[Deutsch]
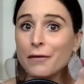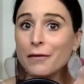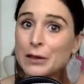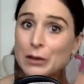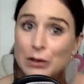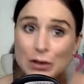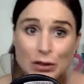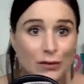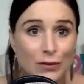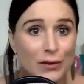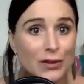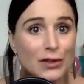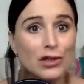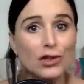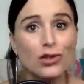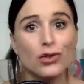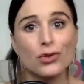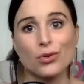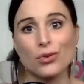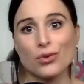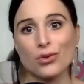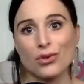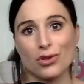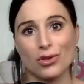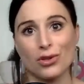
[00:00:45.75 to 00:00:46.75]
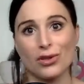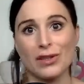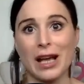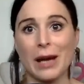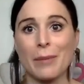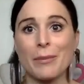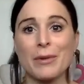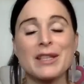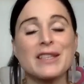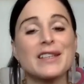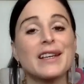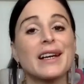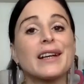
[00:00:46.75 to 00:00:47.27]
24 Stunden
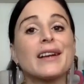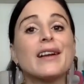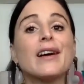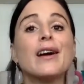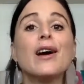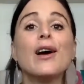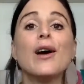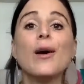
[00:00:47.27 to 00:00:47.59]
zusammen sein.